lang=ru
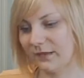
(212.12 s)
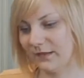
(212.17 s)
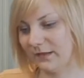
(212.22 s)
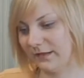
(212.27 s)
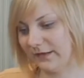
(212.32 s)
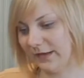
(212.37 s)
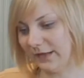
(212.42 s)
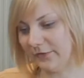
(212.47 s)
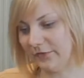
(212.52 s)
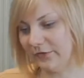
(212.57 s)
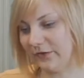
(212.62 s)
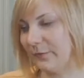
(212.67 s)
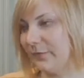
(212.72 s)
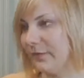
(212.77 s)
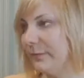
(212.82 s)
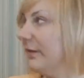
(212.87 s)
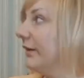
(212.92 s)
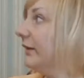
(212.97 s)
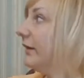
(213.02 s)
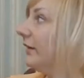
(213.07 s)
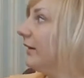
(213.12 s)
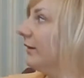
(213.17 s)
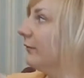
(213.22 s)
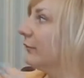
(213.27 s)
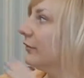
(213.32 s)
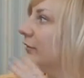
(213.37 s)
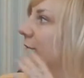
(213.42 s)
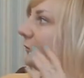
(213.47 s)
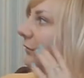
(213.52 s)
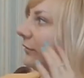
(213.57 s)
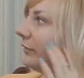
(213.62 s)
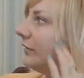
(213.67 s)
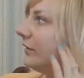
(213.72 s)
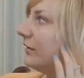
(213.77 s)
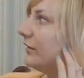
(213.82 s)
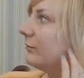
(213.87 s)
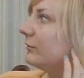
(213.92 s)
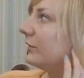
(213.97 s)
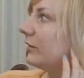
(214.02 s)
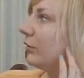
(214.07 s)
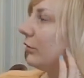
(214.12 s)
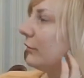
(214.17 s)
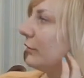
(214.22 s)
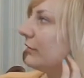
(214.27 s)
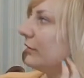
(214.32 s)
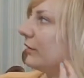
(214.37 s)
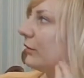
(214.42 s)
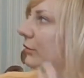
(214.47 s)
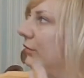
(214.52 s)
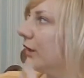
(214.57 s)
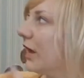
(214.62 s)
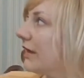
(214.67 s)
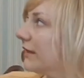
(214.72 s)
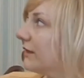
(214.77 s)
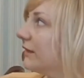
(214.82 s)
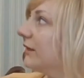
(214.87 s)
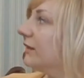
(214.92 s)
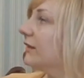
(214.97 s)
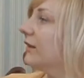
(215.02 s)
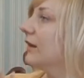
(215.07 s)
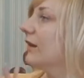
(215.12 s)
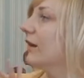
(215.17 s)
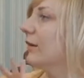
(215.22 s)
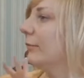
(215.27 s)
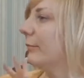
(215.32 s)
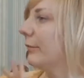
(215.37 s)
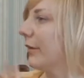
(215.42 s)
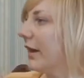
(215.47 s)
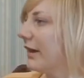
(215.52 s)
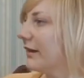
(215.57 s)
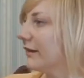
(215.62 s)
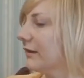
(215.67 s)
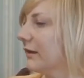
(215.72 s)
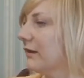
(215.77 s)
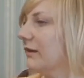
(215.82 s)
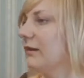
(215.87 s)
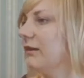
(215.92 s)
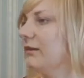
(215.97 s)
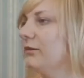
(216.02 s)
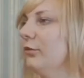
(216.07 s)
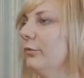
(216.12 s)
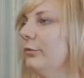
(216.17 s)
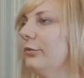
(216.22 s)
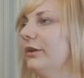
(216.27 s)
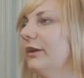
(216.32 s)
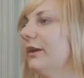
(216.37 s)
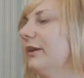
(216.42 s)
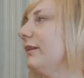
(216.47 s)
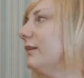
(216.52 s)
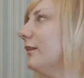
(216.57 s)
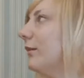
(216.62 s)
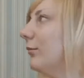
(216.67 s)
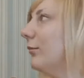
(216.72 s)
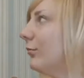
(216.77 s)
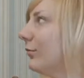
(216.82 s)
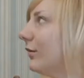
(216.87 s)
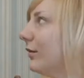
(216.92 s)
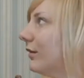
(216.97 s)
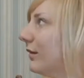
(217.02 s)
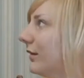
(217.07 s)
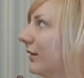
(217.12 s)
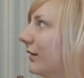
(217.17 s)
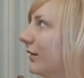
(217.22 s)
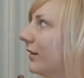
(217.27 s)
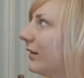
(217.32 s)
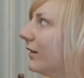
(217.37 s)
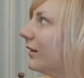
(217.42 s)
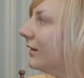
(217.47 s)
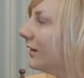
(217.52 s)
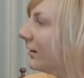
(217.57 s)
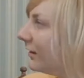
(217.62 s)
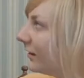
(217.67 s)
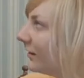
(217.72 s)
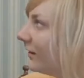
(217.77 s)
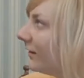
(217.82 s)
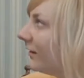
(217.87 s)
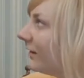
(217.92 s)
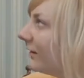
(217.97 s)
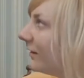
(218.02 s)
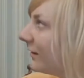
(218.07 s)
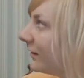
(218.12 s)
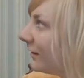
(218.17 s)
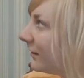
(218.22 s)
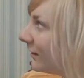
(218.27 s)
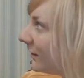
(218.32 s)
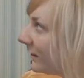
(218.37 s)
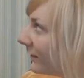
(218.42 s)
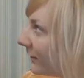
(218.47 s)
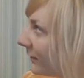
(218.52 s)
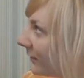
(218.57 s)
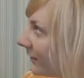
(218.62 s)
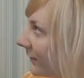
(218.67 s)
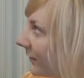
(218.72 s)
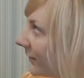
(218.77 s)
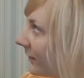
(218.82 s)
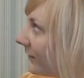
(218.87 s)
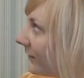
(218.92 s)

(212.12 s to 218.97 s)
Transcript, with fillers: Рядышком с берегом вот мы видим такой вот аккуратненький, компактненький, но при этом а, да, такая, ну,